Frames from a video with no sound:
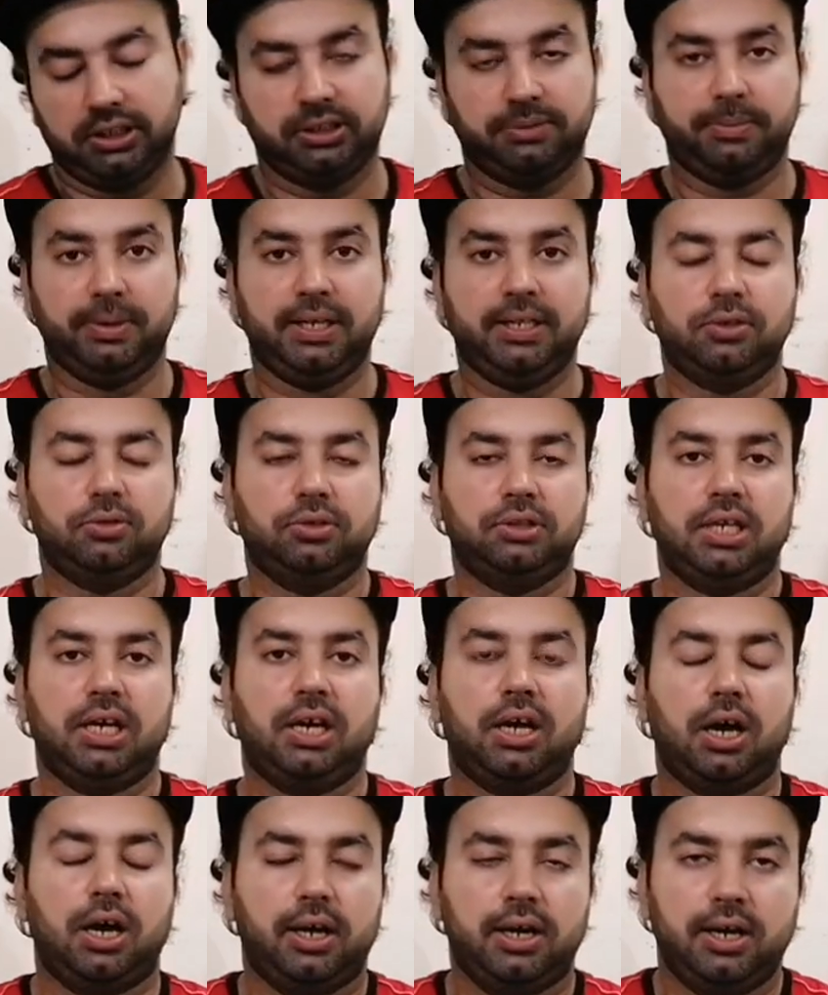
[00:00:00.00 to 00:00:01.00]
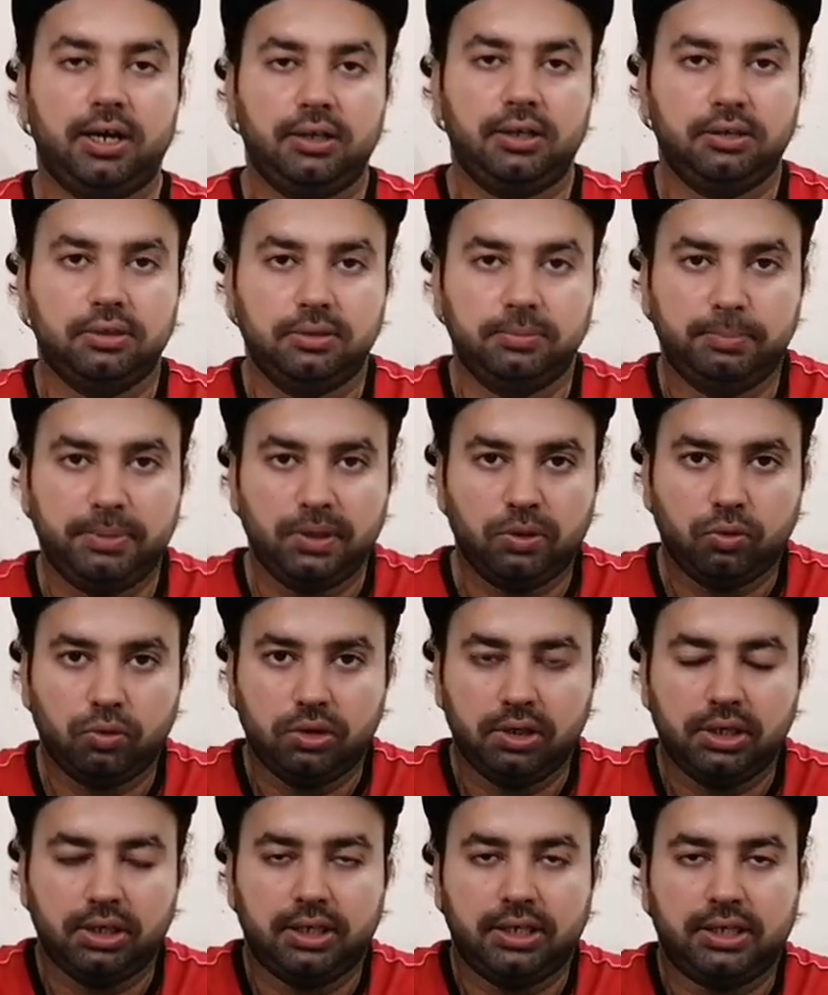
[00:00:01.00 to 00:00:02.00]
इसमें जो सा खाना
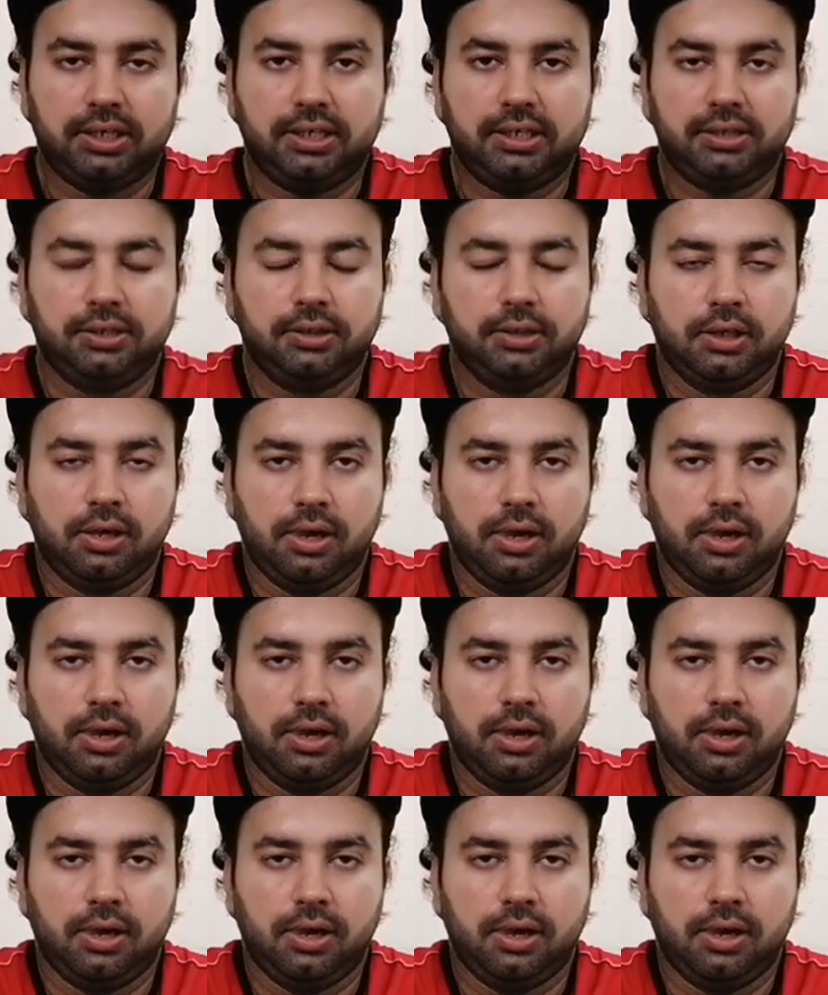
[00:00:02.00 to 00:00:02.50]
बिल्कुल आ,